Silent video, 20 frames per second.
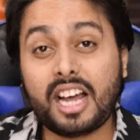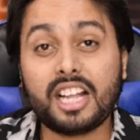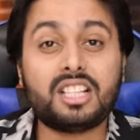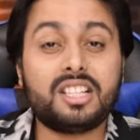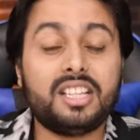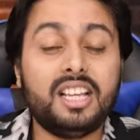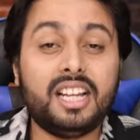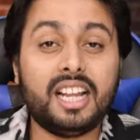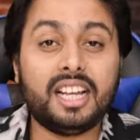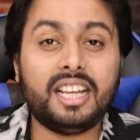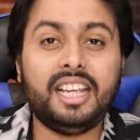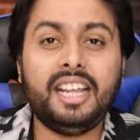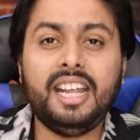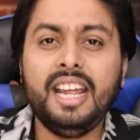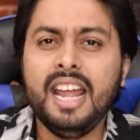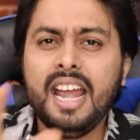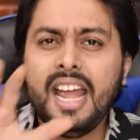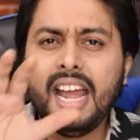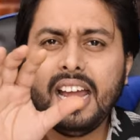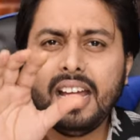चीज़ अच्छी
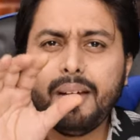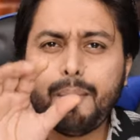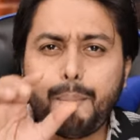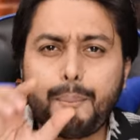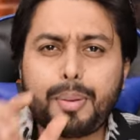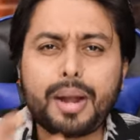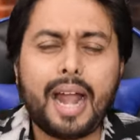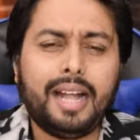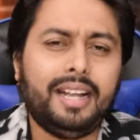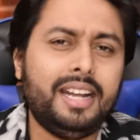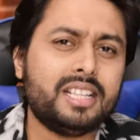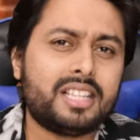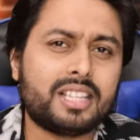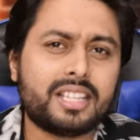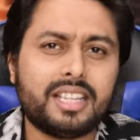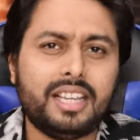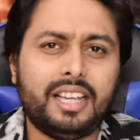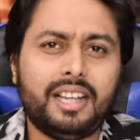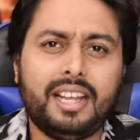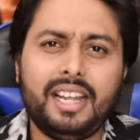लगी
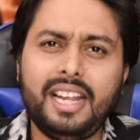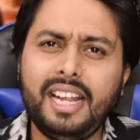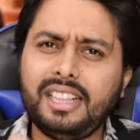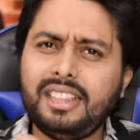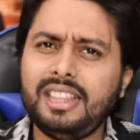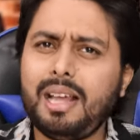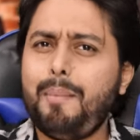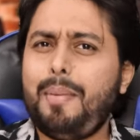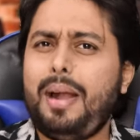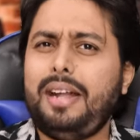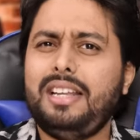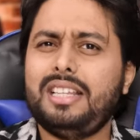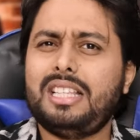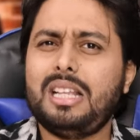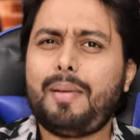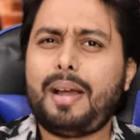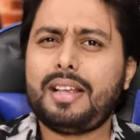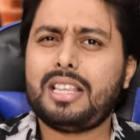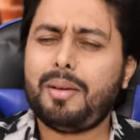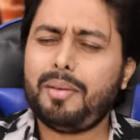ब्राइटनेस की इतना
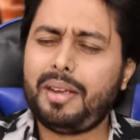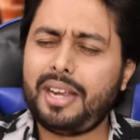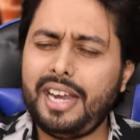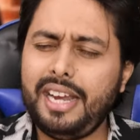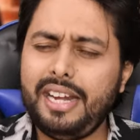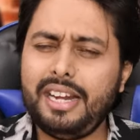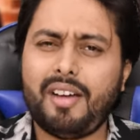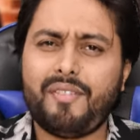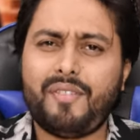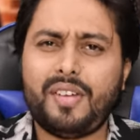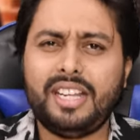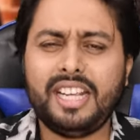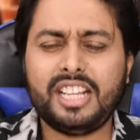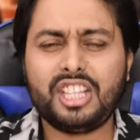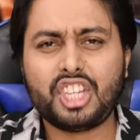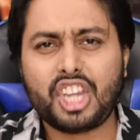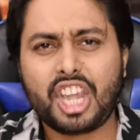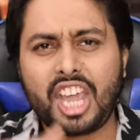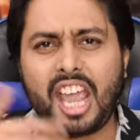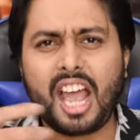ब्राइटनेस था भाई साहब इनफ है
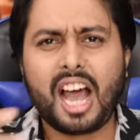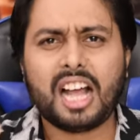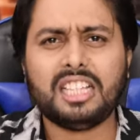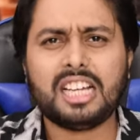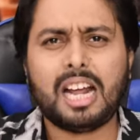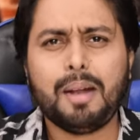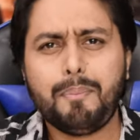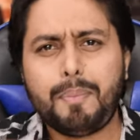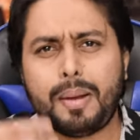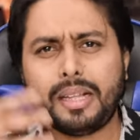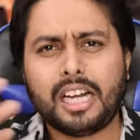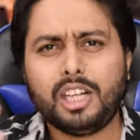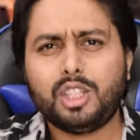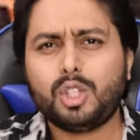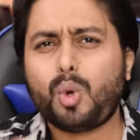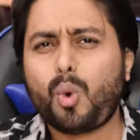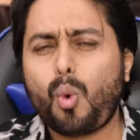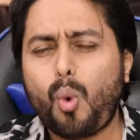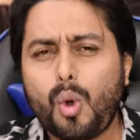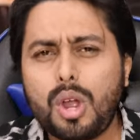ये छः हज़ार
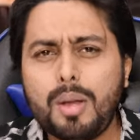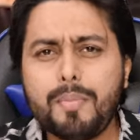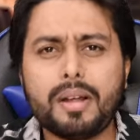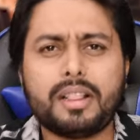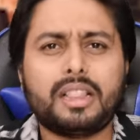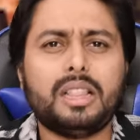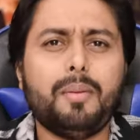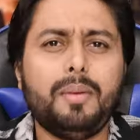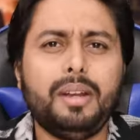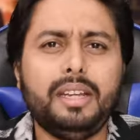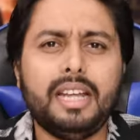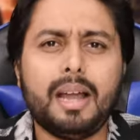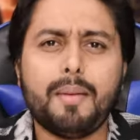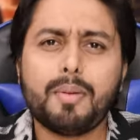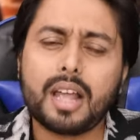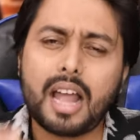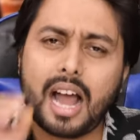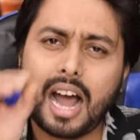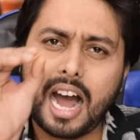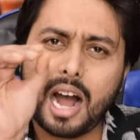पैंतालीस से कोई मतलब नहीं है
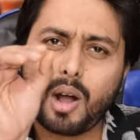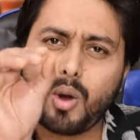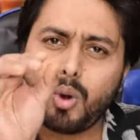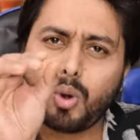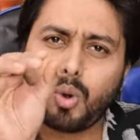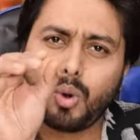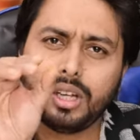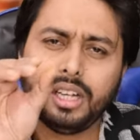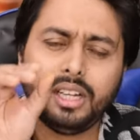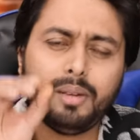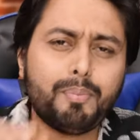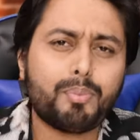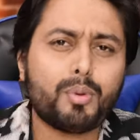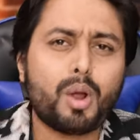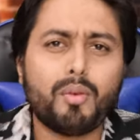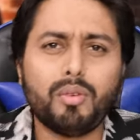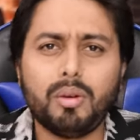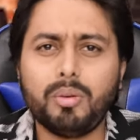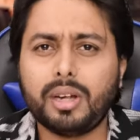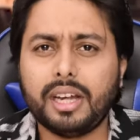आपके आंखों को ही
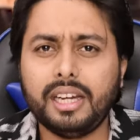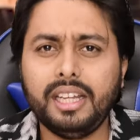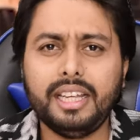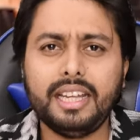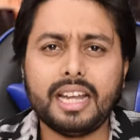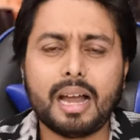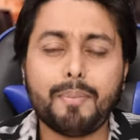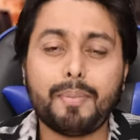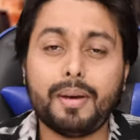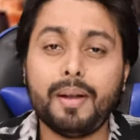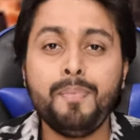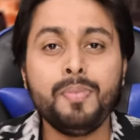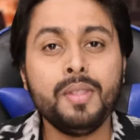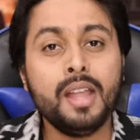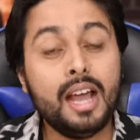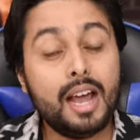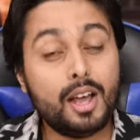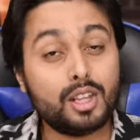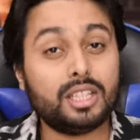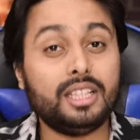प्रॉब्लम करेगी यहाँ पर
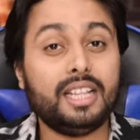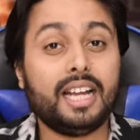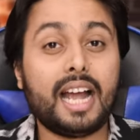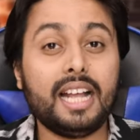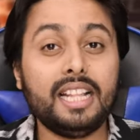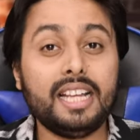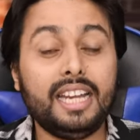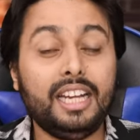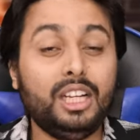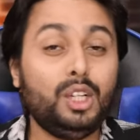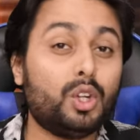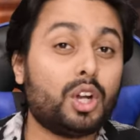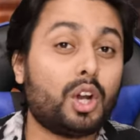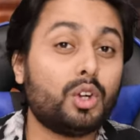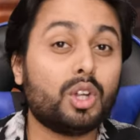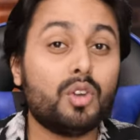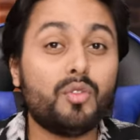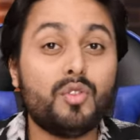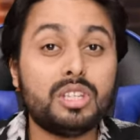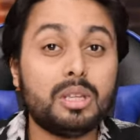अच्छा देखा जाए इंडोर
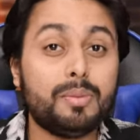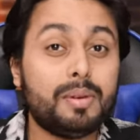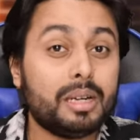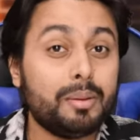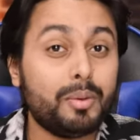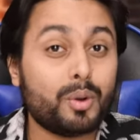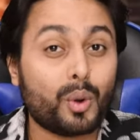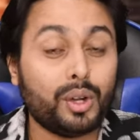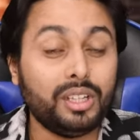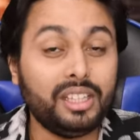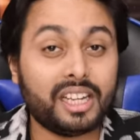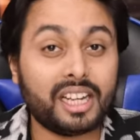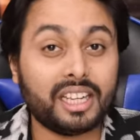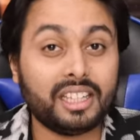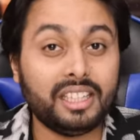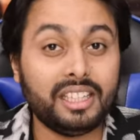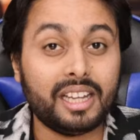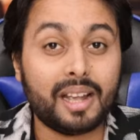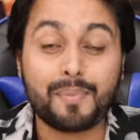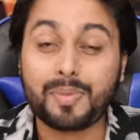आउटडोर की विजिबिलिटी में कोई
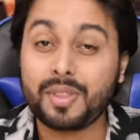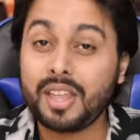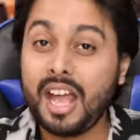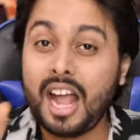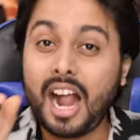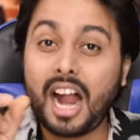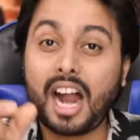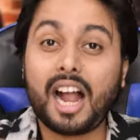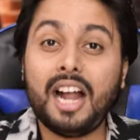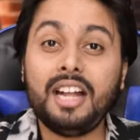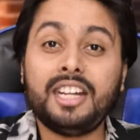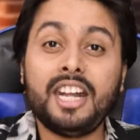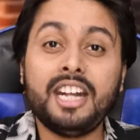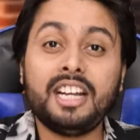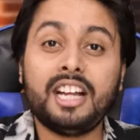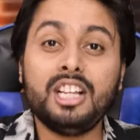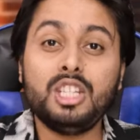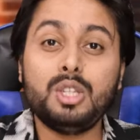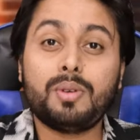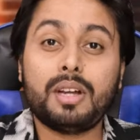दिक्कत नहीं है
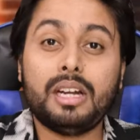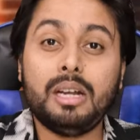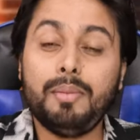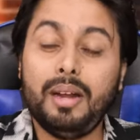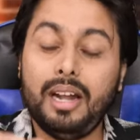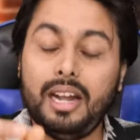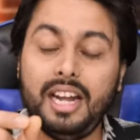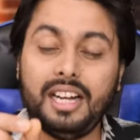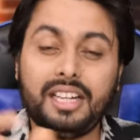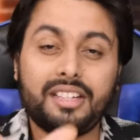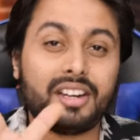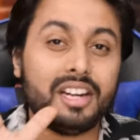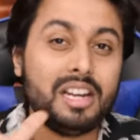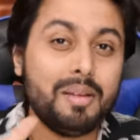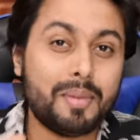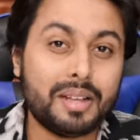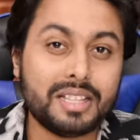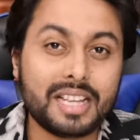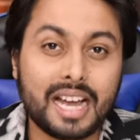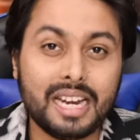कंटेंट कंज्यूम करने में
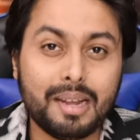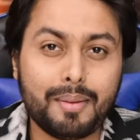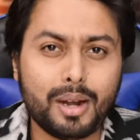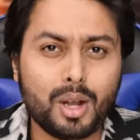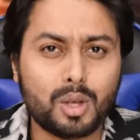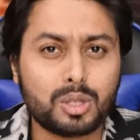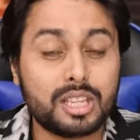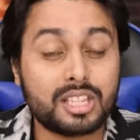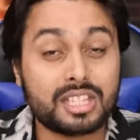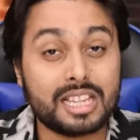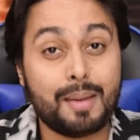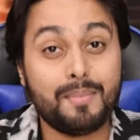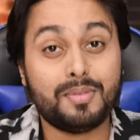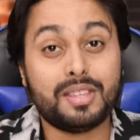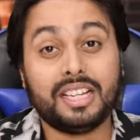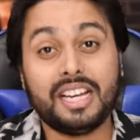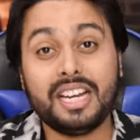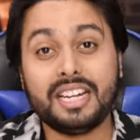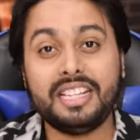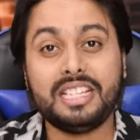लिटरली मजा आने वाला उससे
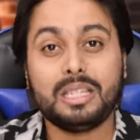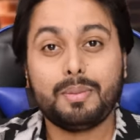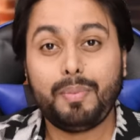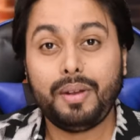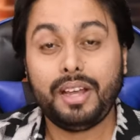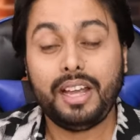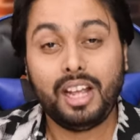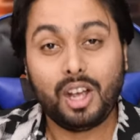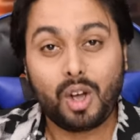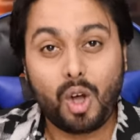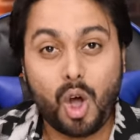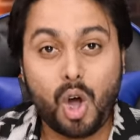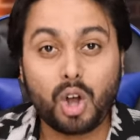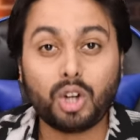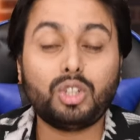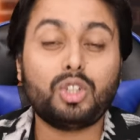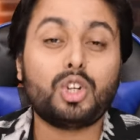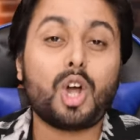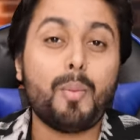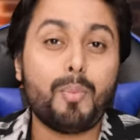सैमसंग के डिस्प्ले
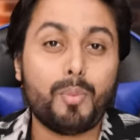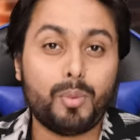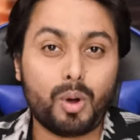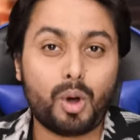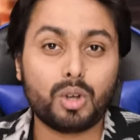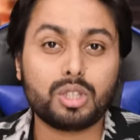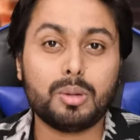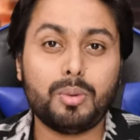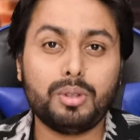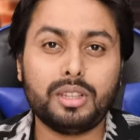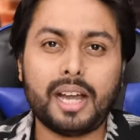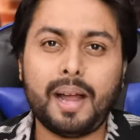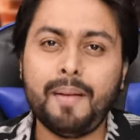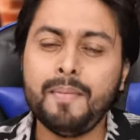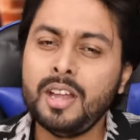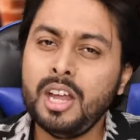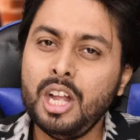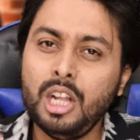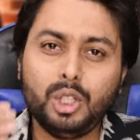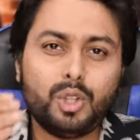और टॉप ऑसम होता
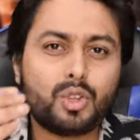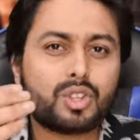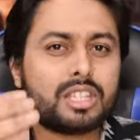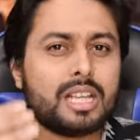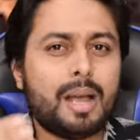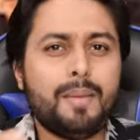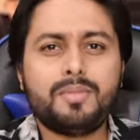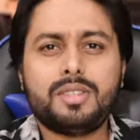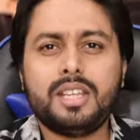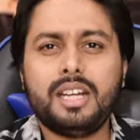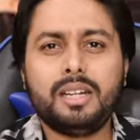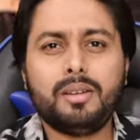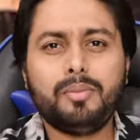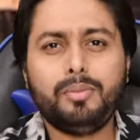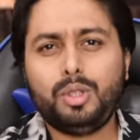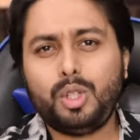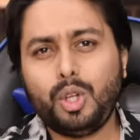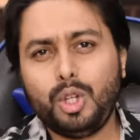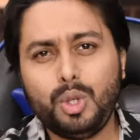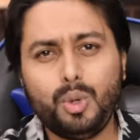है जो
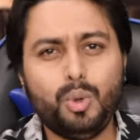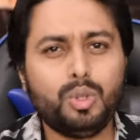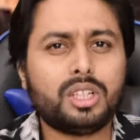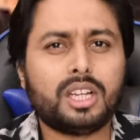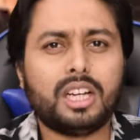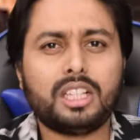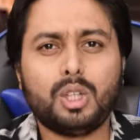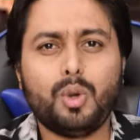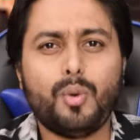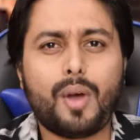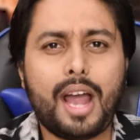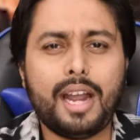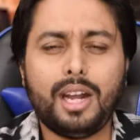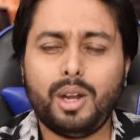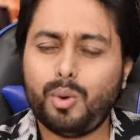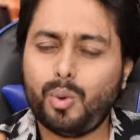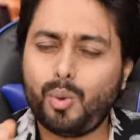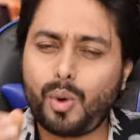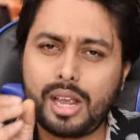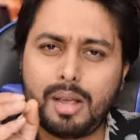सैमसंग जो यूज़ करते हुए आए
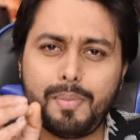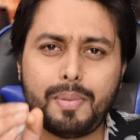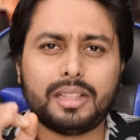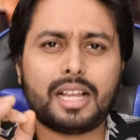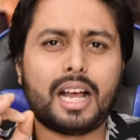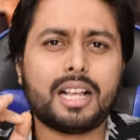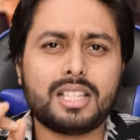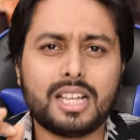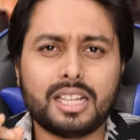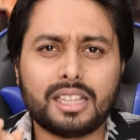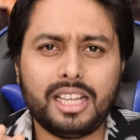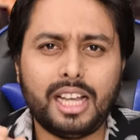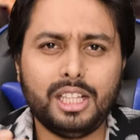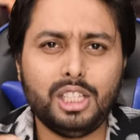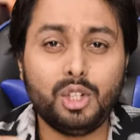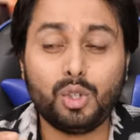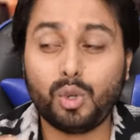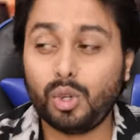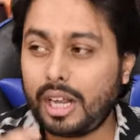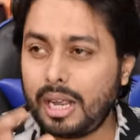ना वही बता सकते
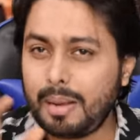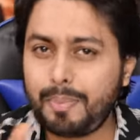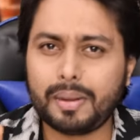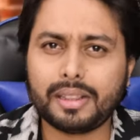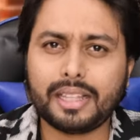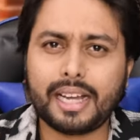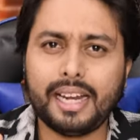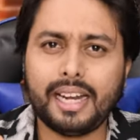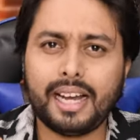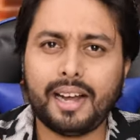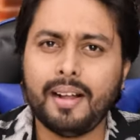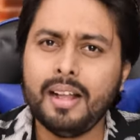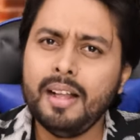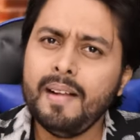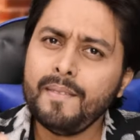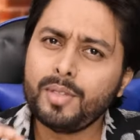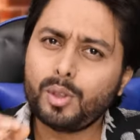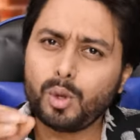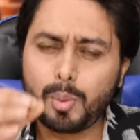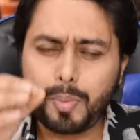हैं जिनको नहीं पता है ना
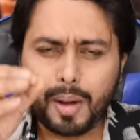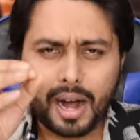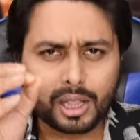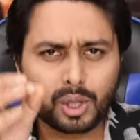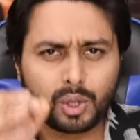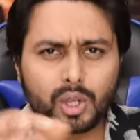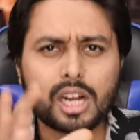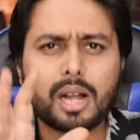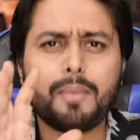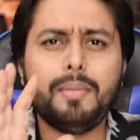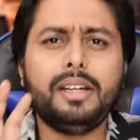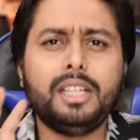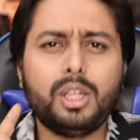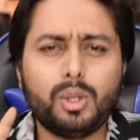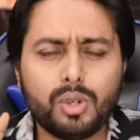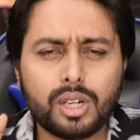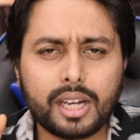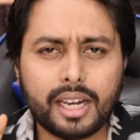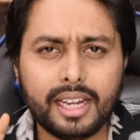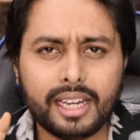तो वो फालतू के कमेंट
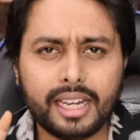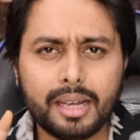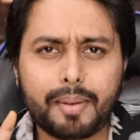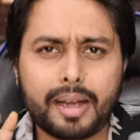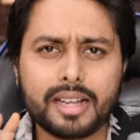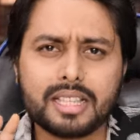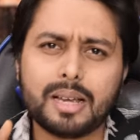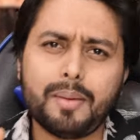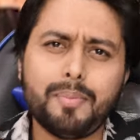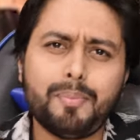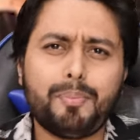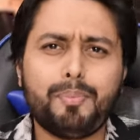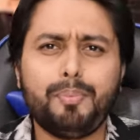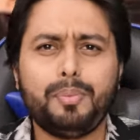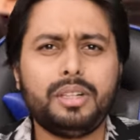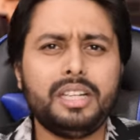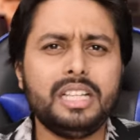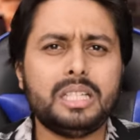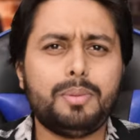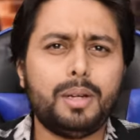जरूर करेंगे भाई साहब
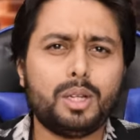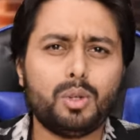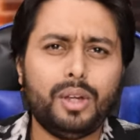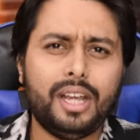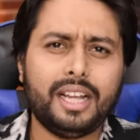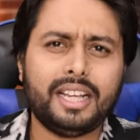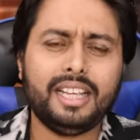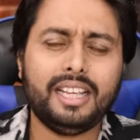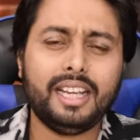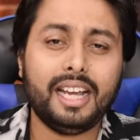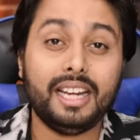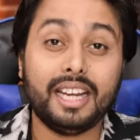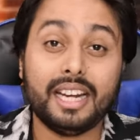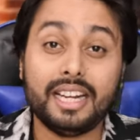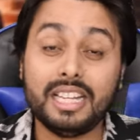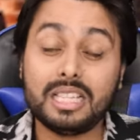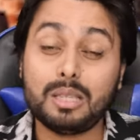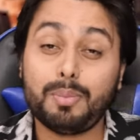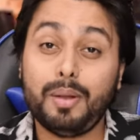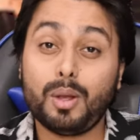डिस्प्ले तो एक ही है
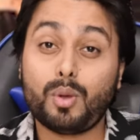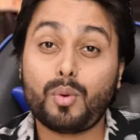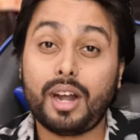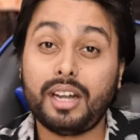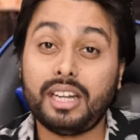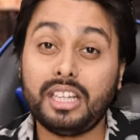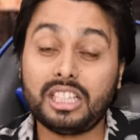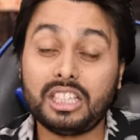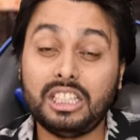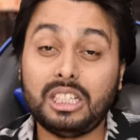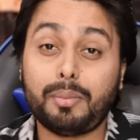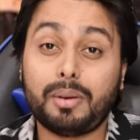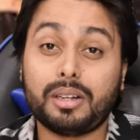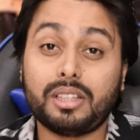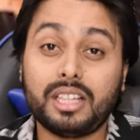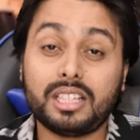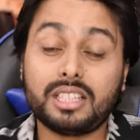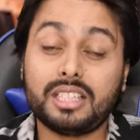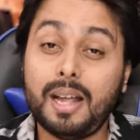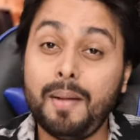लेकिन डिस्प्ले क्वालिटी
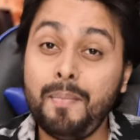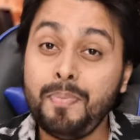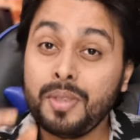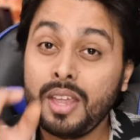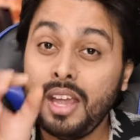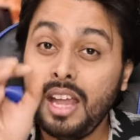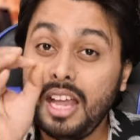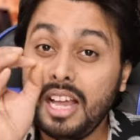जबरदस्त है